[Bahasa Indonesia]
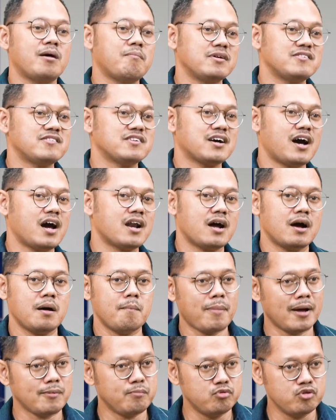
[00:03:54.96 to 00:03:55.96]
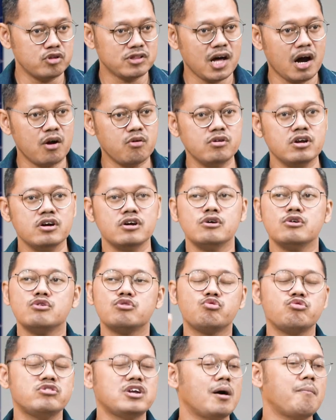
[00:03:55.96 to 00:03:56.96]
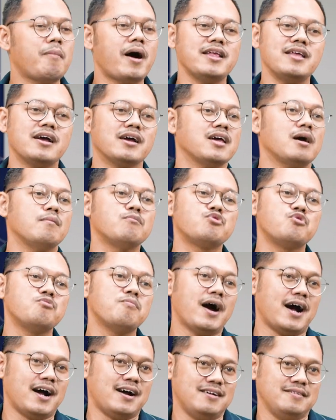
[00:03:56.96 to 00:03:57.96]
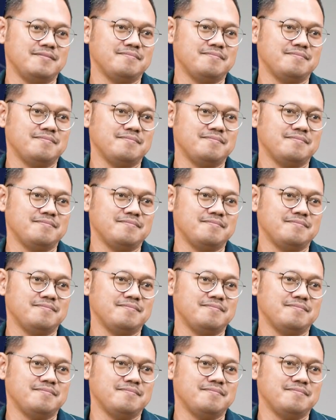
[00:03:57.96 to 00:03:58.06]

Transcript: zaman sekarang 40 tahun sudah banyak yang berubah.